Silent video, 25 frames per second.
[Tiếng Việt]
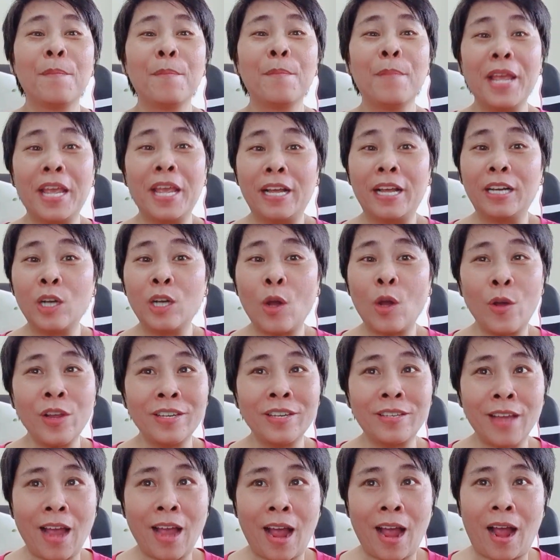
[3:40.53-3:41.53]
miệng nói
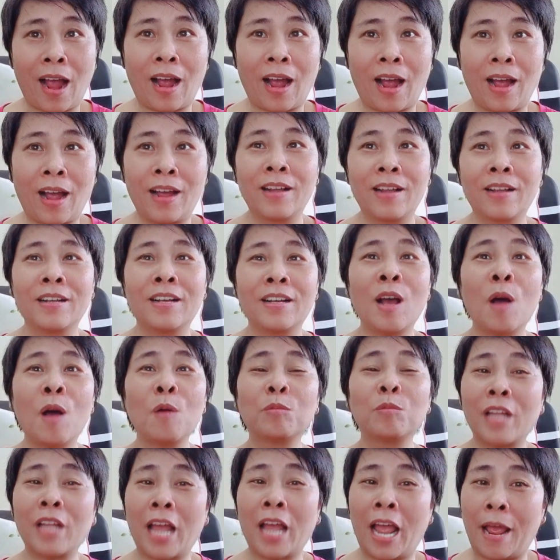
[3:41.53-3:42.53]
chặn
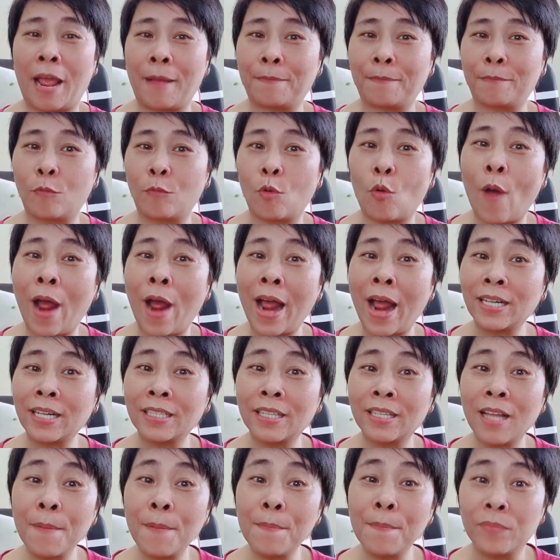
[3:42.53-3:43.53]
không thèm
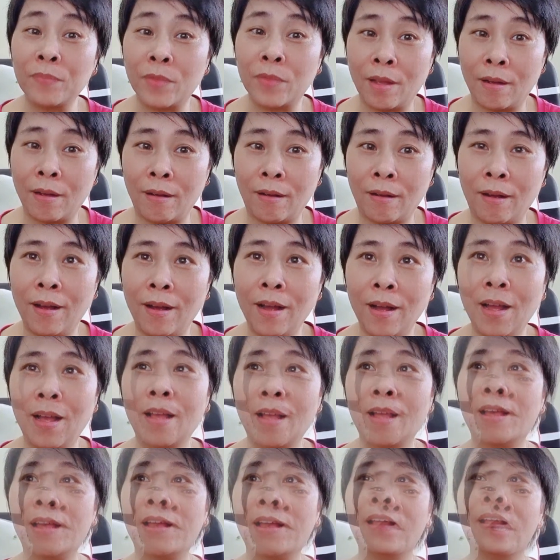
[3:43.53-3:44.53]
quan tâm nữa
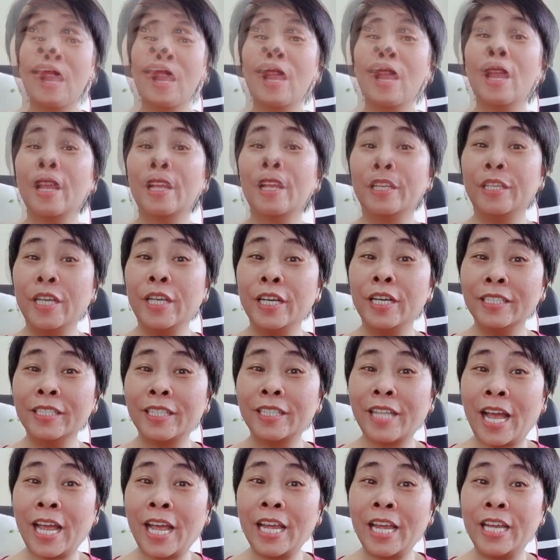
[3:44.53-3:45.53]
nhưng
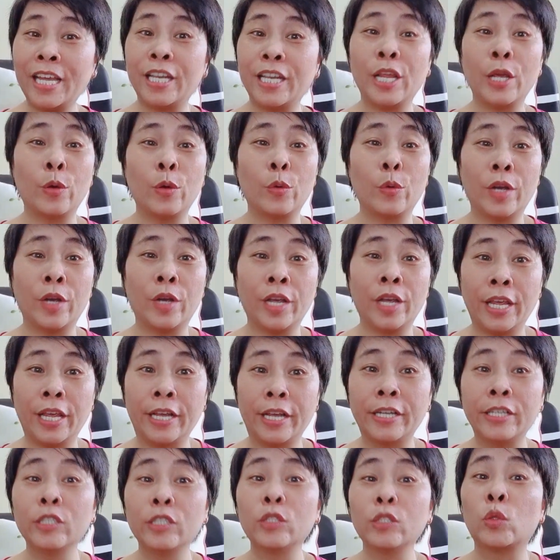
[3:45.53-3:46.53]
tay điều
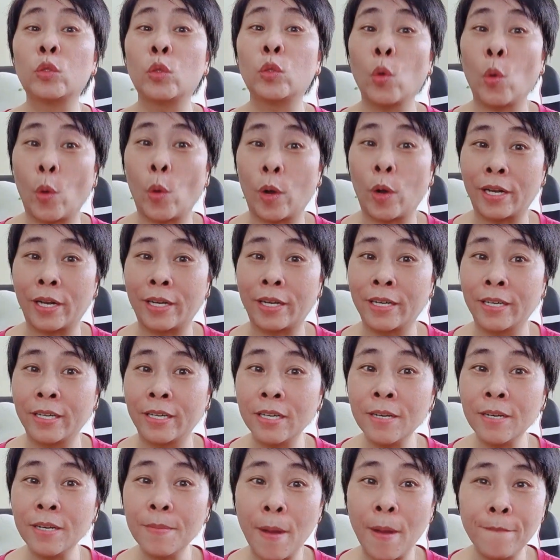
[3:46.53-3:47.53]
khiển chuột
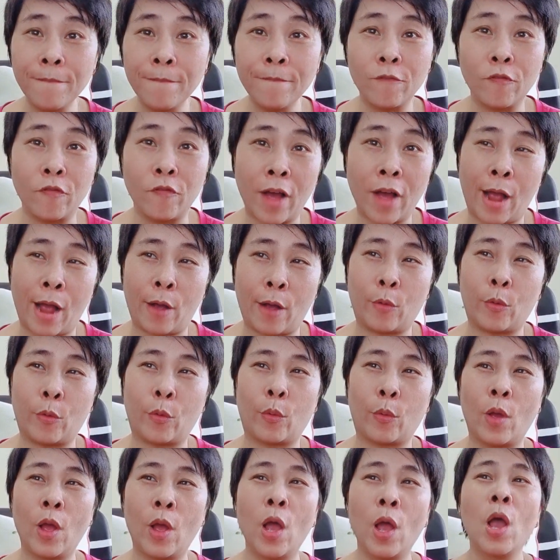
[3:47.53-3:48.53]
cứ bấm
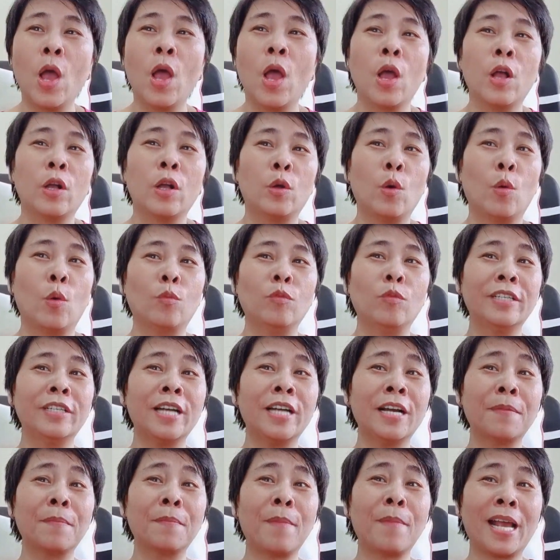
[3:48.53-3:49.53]
vào cũng
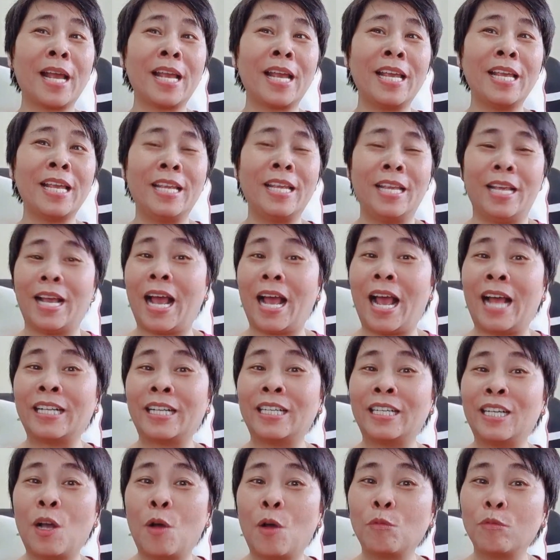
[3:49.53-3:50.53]
rất may
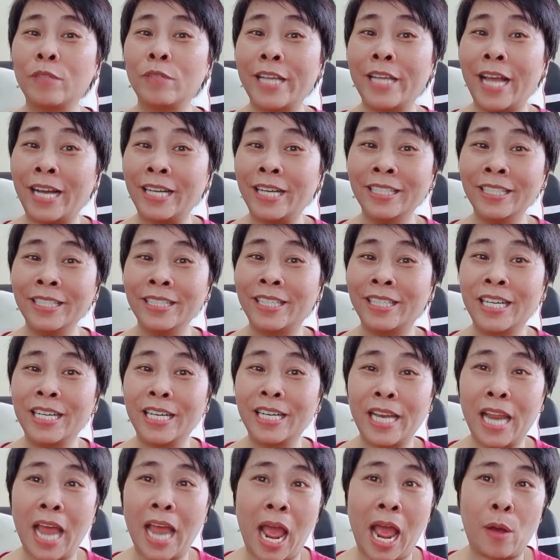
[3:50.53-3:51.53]
anh không nhắn
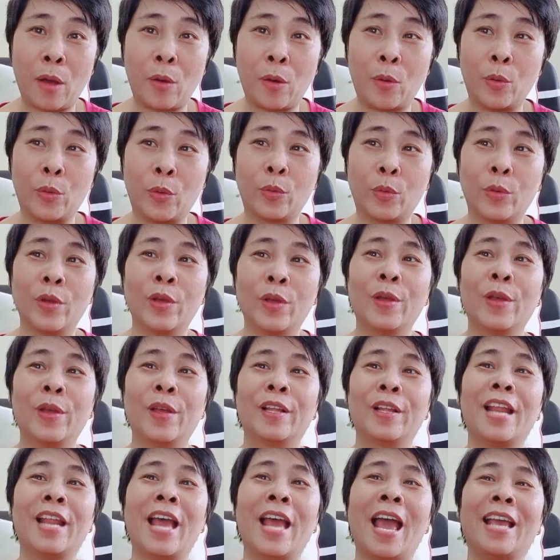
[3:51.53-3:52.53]
tin nào
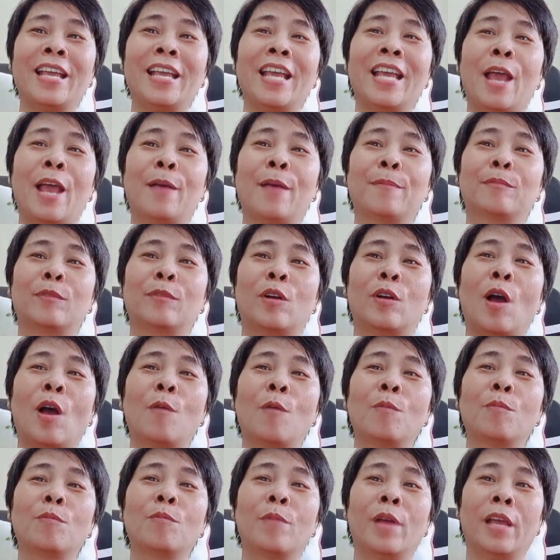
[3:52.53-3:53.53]
để em
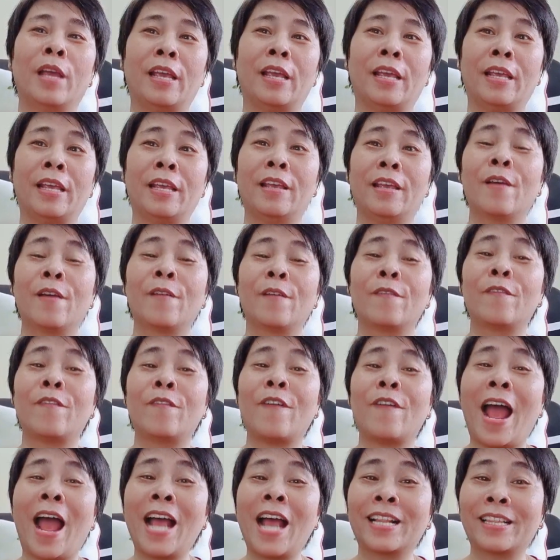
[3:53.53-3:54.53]
không bị
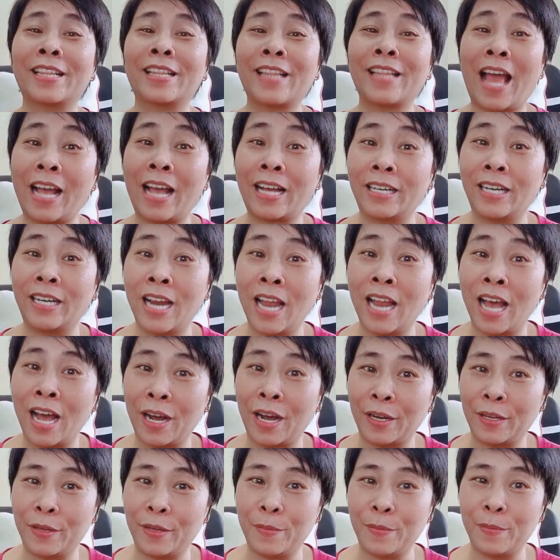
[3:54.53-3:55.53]
phá tan
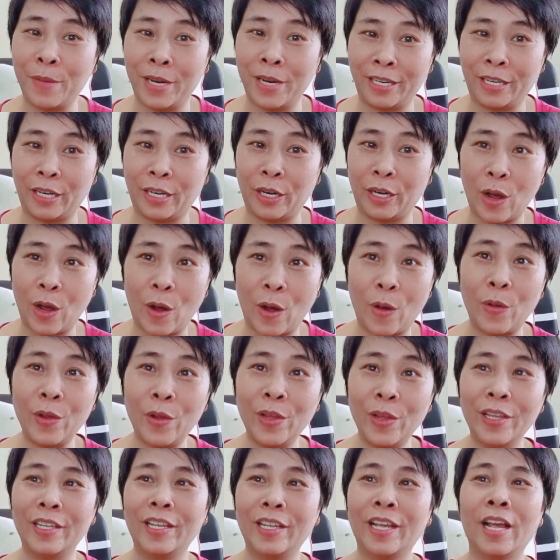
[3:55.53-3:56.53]
lời mình
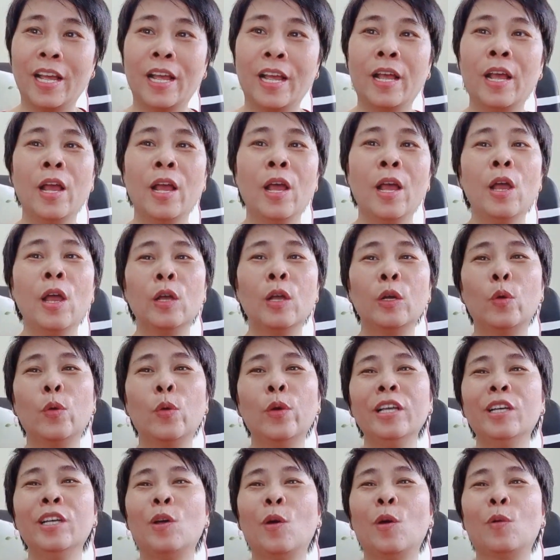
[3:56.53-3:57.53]
nói
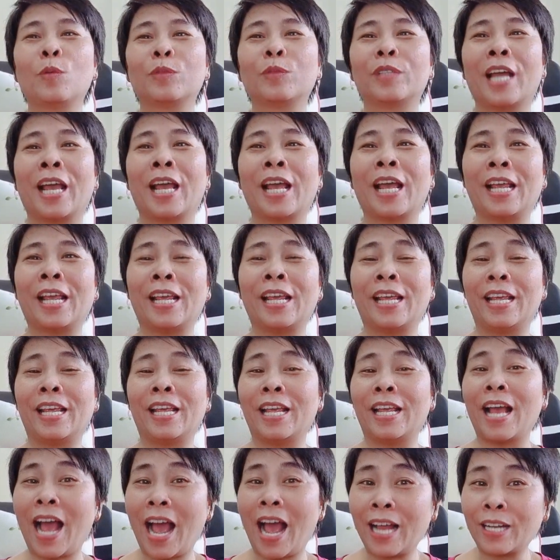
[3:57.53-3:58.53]
cuối cùng thì
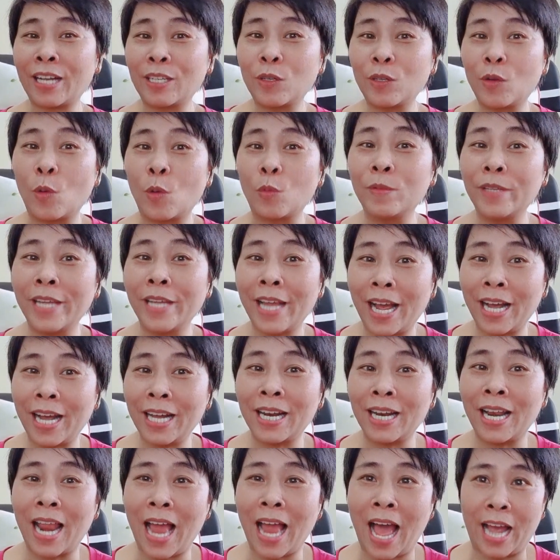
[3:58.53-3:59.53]
anh cũng nhắn
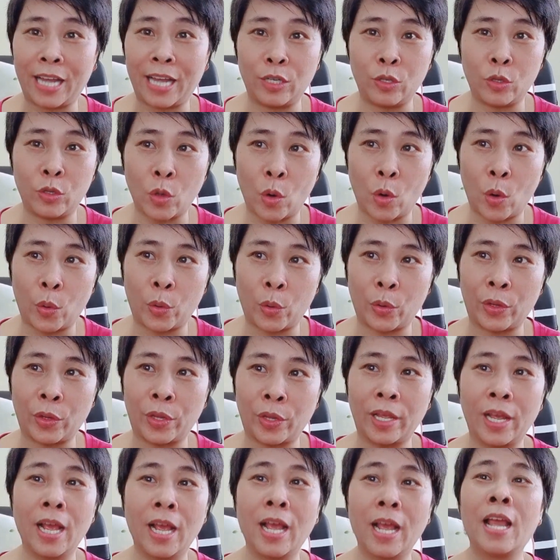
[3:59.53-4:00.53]
lại rồi
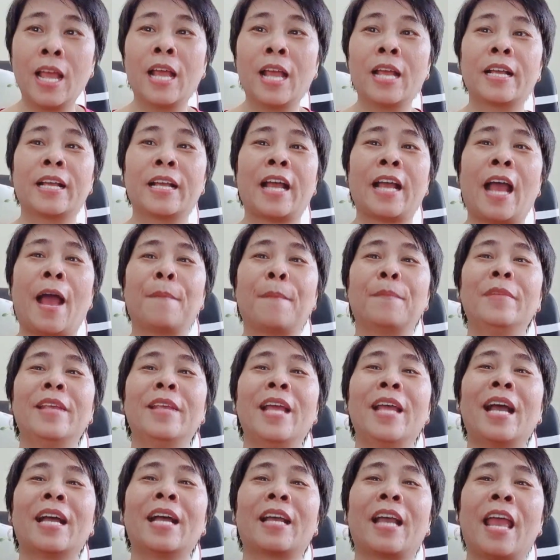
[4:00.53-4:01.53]
cảm
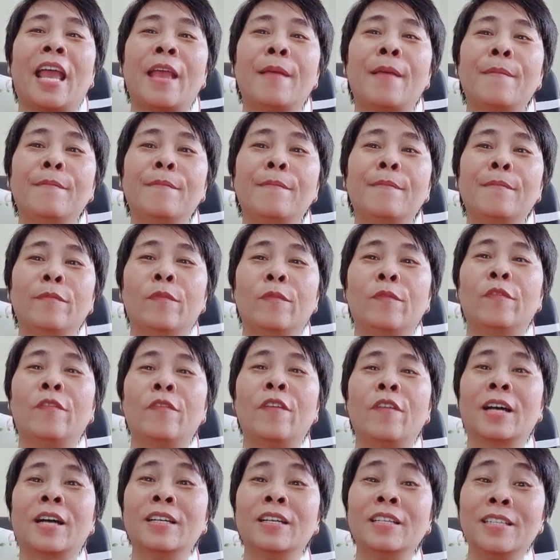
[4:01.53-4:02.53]
giác em
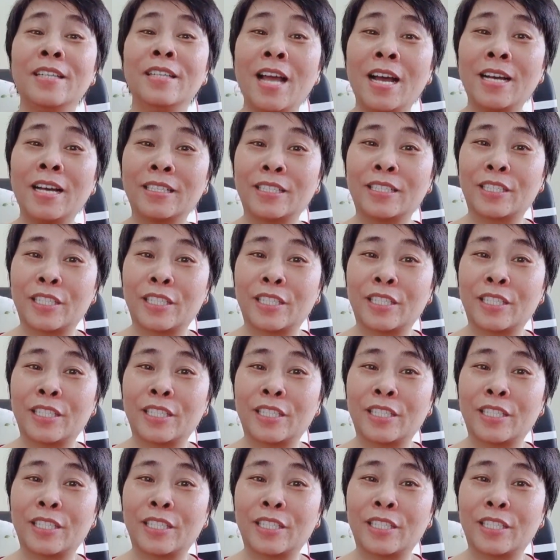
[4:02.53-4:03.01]
vẫn dâng